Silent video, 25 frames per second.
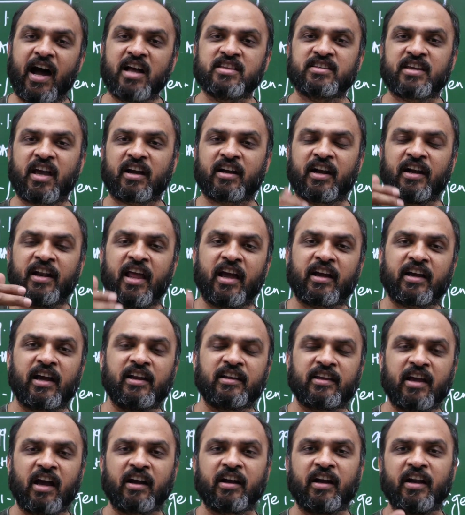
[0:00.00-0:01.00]
आज क्या करना है
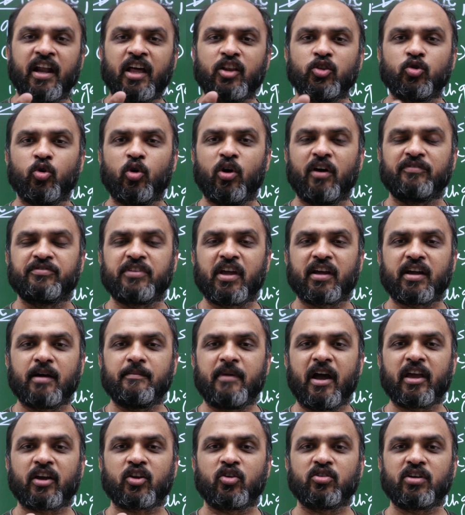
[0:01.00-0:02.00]
कल क्या करना है दो हफ्ते का
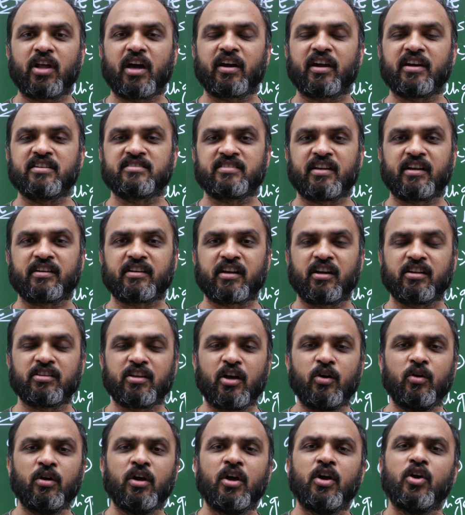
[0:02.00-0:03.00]
माइक्रो टारगेट सेट
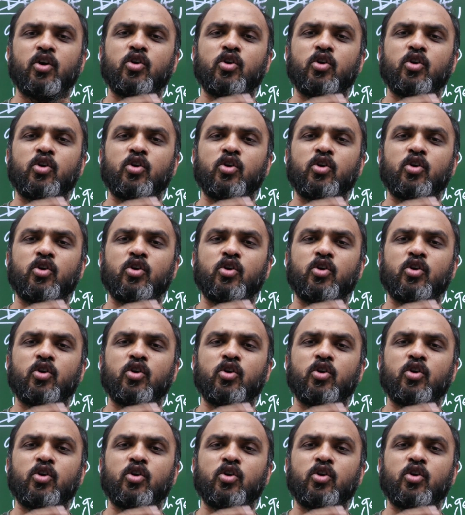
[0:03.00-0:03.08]
करता हूं